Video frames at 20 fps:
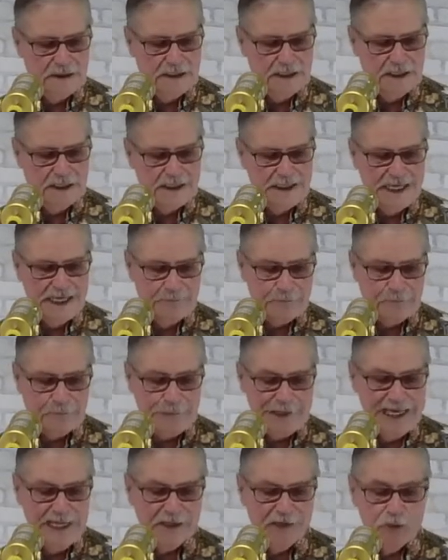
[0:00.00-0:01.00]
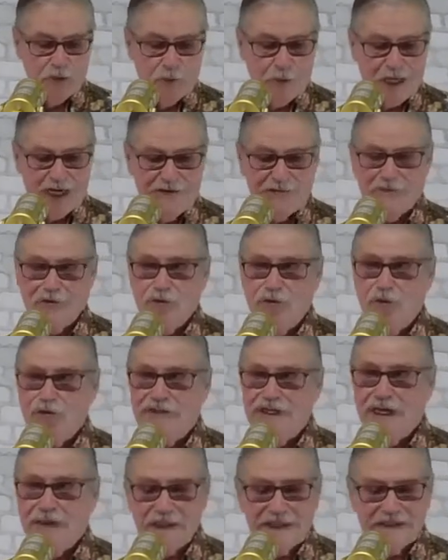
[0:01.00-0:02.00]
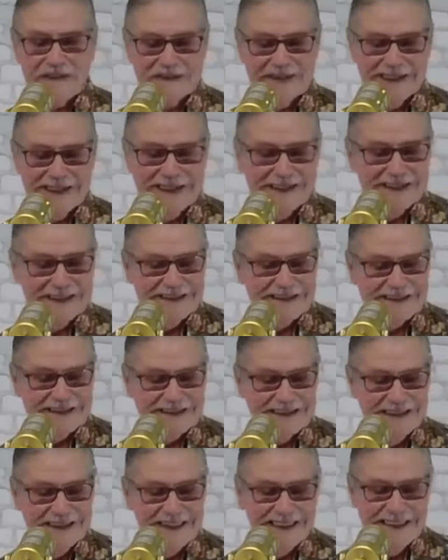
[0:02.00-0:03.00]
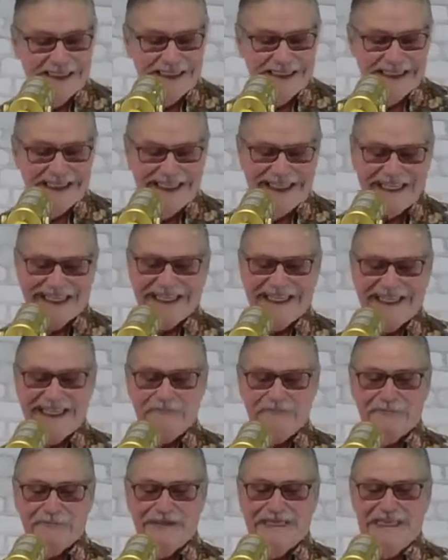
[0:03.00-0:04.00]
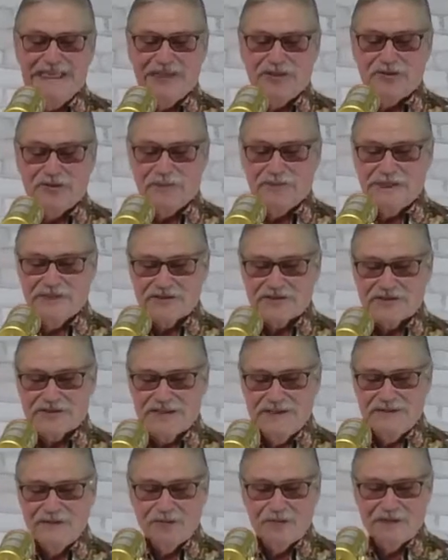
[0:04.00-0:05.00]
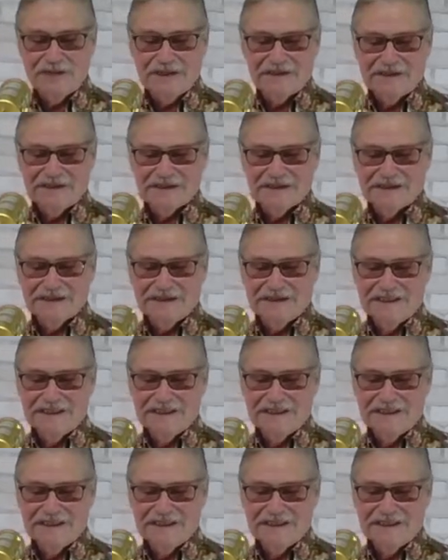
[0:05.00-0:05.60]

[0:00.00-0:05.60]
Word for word: Il y a plein de bravos dans ma tête qui crépitent pensivement,